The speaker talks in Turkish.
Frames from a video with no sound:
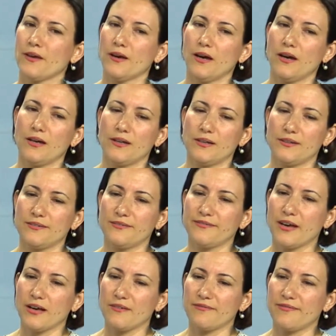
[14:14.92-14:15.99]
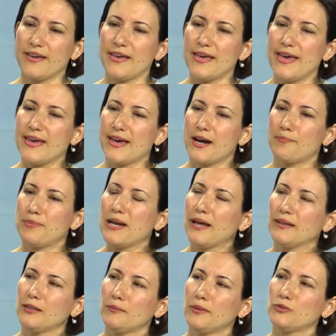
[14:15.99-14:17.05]
Ee, ve eğer
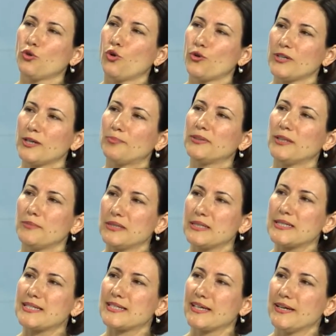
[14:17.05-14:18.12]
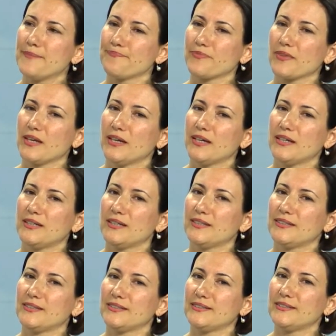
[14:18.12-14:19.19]
planlama doğru yapılabilirse
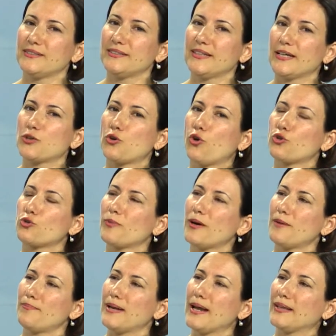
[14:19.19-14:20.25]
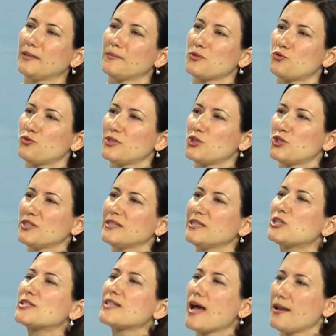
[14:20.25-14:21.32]
ee, yani koruma planlama sürecinin
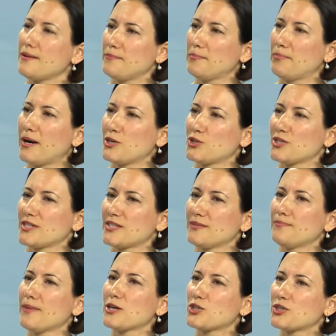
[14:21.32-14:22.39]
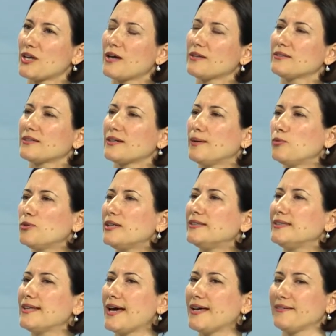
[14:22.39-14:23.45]
içsel bir parçası, baştan kabul
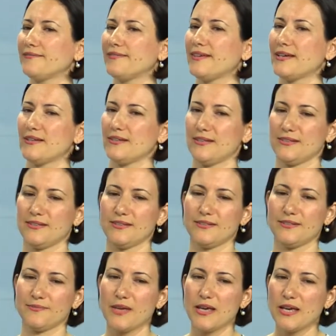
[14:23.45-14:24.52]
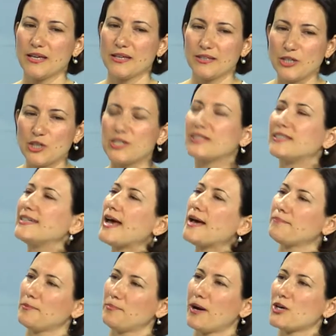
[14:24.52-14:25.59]
edilen ve e,
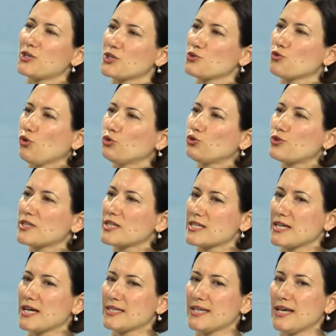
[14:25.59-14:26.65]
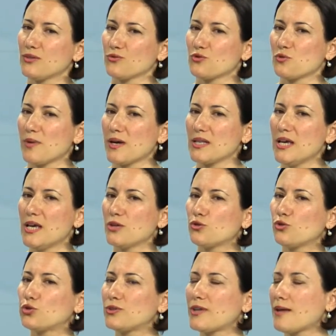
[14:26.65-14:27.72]
işletilen bir parçası olursa zaten o zaman
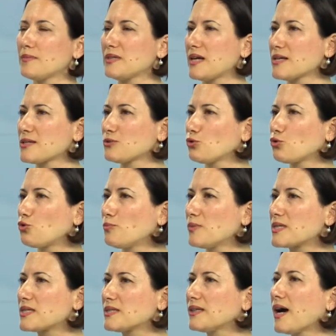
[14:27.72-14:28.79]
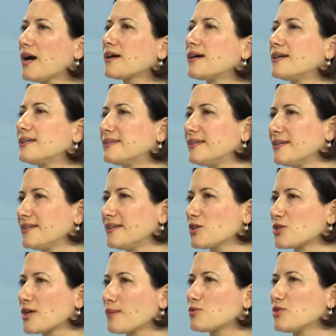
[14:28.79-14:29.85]
kültürel mirasın dokunması daha kaliteli
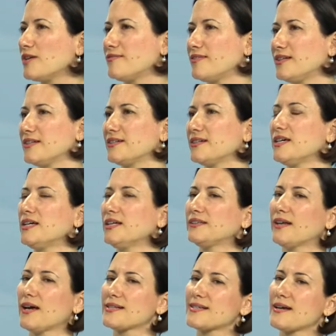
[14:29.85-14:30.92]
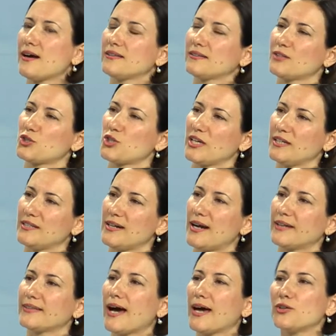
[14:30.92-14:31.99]
yaşam çevreleri, daha sağlıklı
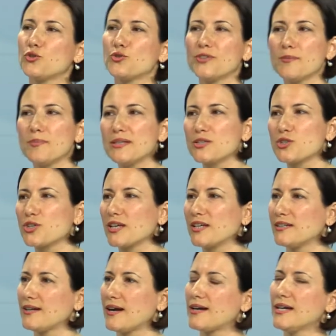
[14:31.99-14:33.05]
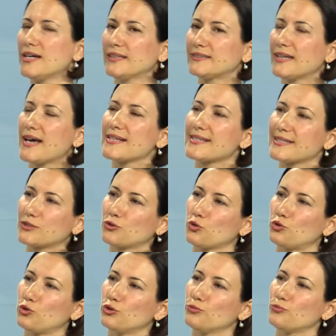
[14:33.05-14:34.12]
şehirler, daha yürünebilir şehirler, daha sık
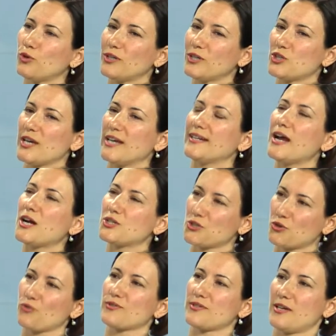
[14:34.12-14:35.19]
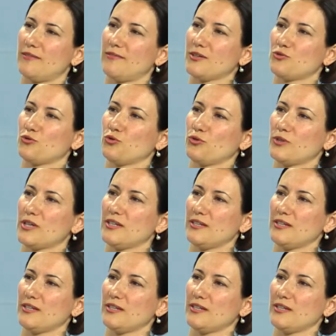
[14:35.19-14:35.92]
dokulu böylece enerji konservasyonuna